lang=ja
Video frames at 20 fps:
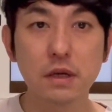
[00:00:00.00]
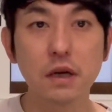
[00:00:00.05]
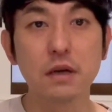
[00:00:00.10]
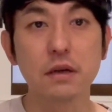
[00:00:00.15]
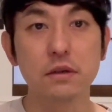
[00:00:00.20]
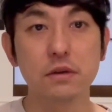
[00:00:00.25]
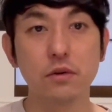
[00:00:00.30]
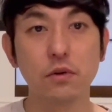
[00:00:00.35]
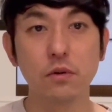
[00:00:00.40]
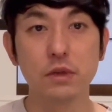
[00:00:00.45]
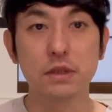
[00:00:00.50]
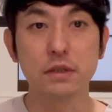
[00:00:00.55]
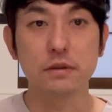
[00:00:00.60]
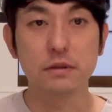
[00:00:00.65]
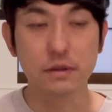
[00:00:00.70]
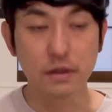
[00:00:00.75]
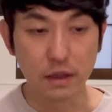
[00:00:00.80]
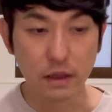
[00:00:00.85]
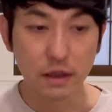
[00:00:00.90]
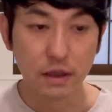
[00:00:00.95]
さあ、今日はで
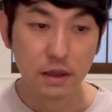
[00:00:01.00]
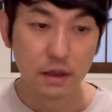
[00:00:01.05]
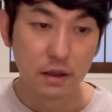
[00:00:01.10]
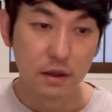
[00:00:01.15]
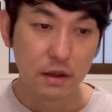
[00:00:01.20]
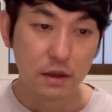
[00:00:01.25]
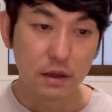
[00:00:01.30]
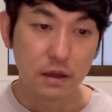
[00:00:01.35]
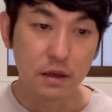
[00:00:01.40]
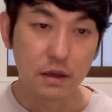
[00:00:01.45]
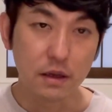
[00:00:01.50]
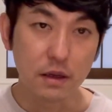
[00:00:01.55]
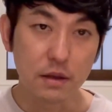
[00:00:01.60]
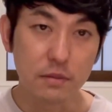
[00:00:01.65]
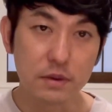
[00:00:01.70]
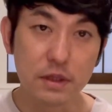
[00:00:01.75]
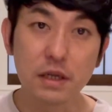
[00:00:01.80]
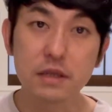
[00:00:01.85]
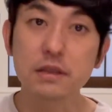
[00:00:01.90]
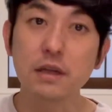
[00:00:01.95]
すね、
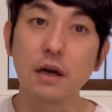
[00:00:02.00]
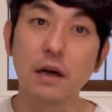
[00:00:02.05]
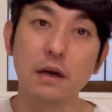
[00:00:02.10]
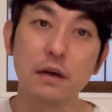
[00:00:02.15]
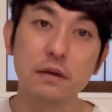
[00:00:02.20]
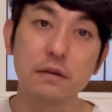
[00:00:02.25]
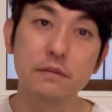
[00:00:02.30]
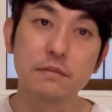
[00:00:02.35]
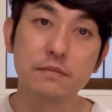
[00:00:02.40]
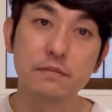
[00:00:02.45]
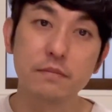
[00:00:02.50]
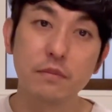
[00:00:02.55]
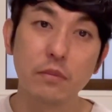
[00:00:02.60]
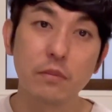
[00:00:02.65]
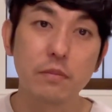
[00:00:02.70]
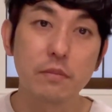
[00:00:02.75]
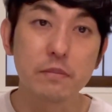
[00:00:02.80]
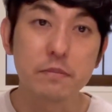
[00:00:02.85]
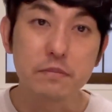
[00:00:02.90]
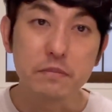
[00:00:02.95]
えー、皆さん、
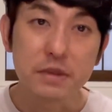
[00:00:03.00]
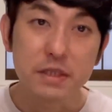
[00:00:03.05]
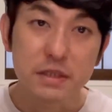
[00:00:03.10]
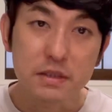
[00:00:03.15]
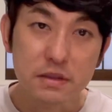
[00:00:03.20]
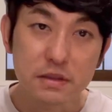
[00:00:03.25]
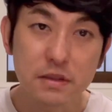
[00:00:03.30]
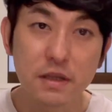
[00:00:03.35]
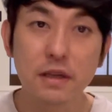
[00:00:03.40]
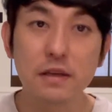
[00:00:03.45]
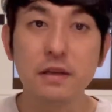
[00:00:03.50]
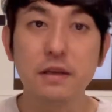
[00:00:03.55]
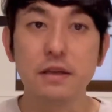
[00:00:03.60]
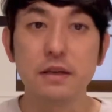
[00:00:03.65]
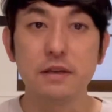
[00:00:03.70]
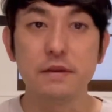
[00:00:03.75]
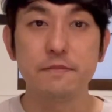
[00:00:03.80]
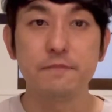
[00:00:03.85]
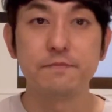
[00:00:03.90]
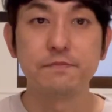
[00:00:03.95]

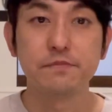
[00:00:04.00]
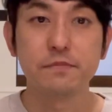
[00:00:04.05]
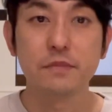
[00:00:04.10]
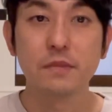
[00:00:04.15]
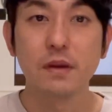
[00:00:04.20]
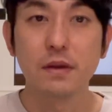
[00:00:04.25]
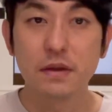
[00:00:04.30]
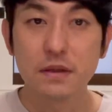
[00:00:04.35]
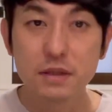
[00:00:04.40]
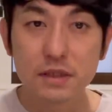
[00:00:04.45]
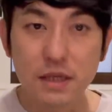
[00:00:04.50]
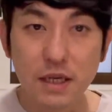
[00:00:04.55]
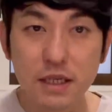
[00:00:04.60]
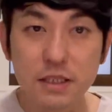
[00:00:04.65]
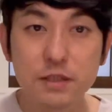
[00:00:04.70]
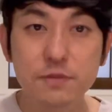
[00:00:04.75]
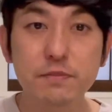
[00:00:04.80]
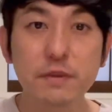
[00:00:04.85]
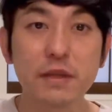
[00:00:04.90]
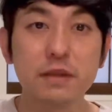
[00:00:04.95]
ミステリー、
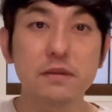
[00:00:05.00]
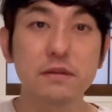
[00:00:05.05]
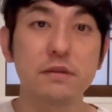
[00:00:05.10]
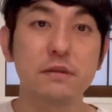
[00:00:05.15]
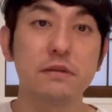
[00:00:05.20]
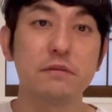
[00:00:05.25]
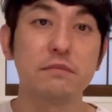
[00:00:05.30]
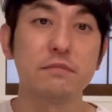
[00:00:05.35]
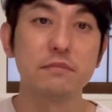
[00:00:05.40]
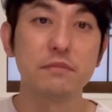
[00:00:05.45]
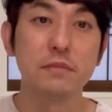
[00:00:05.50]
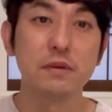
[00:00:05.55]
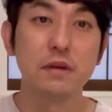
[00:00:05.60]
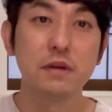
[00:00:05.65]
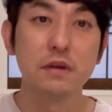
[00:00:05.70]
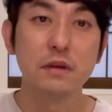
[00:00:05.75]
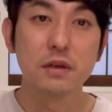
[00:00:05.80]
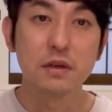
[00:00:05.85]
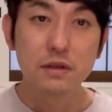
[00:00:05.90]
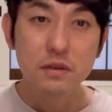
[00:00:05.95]
サスペンス、
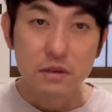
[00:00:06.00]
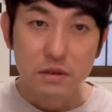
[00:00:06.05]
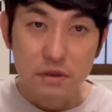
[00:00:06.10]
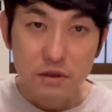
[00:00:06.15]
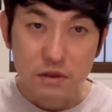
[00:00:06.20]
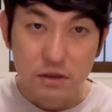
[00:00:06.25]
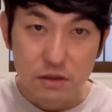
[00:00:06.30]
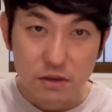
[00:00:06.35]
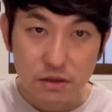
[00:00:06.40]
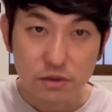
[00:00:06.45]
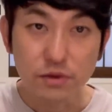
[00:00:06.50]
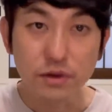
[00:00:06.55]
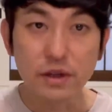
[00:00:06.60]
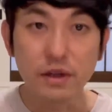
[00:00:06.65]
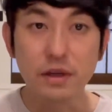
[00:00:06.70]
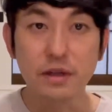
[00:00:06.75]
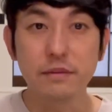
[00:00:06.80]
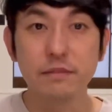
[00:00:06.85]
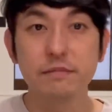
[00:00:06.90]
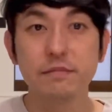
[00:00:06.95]
推
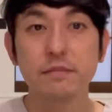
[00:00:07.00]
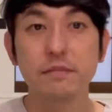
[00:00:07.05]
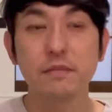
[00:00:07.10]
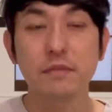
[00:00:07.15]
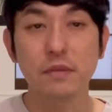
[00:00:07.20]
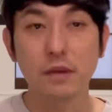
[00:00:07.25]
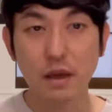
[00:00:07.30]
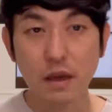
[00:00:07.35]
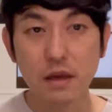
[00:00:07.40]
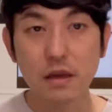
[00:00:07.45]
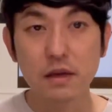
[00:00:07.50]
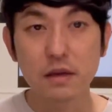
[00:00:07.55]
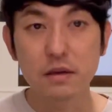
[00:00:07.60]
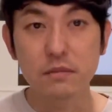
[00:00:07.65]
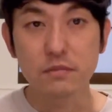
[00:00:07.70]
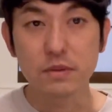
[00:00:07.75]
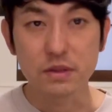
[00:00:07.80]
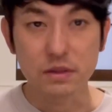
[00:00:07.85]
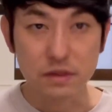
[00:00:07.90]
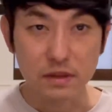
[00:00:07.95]
理、ね、
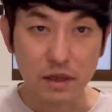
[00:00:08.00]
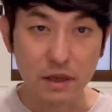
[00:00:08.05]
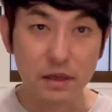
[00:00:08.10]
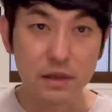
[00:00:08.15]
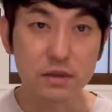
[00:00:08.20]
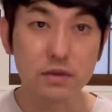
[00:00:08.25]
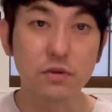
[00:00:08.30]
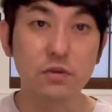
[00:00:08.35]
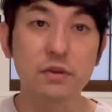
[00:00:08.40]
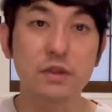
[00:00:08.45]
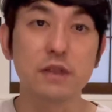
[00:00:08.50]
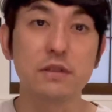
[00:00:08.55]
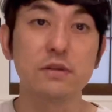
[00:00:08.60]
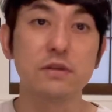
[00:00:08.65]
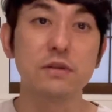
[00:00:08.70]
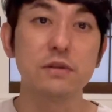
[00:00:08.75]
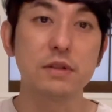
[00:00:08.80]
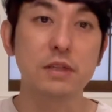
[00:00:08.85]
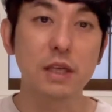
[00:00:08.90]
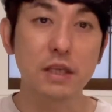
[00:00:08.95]
ミステリー小
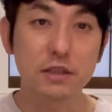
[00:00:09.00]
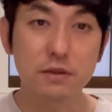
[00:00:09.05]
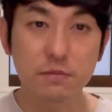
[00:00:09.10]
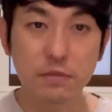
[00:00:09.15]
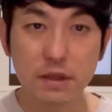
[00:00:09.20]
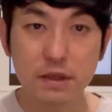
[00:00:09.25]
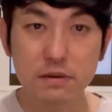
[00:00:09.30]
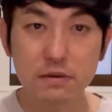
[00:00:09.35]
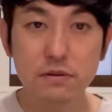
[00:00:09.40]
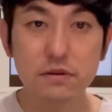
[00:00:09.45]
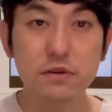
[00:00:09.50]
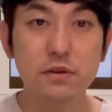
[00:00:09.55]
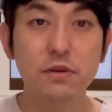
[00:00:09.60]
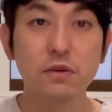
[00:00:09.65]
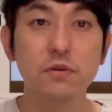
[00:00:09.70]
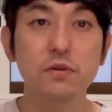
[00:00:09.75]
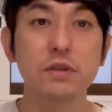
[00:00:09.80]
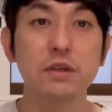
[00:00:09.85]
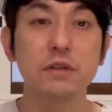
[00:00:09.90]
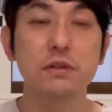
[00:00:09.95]
説、サスペンス
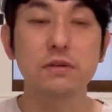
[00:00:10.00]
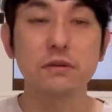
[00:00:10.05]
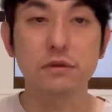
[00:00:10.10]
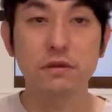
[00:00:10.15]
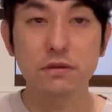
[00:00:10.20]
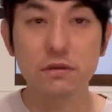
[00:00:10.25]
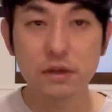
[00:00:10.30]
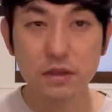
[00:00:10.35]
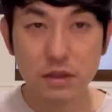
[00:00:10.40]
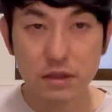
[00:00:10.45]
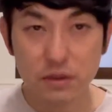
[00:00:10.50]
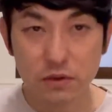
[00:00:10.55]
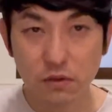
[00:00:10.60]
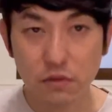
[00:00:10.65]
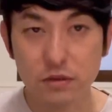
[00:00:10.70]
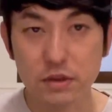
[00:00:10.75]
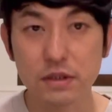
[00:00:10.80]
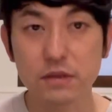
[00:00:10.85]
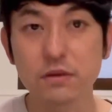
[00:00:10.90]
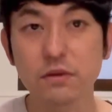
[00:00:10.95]
小説、推理
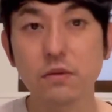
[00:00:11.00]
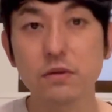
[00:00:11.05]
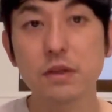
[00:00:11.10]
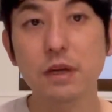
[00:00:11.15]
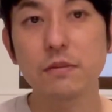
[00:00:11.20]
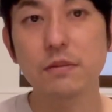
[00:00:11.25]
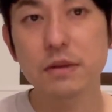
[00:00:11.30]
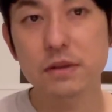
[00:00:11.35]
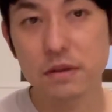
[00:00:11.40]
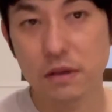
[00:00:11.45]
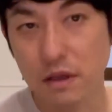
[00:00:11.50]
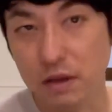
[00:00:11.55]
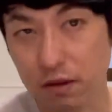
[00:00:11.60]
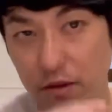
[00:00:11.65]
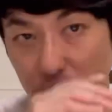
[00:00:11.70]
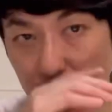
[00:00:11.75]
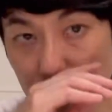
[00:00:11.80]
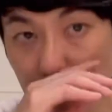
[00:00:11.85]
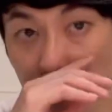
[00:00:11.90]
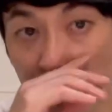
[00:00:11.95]
小説ございますけれ
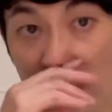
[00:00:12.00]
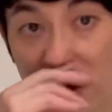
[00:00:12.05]
ども、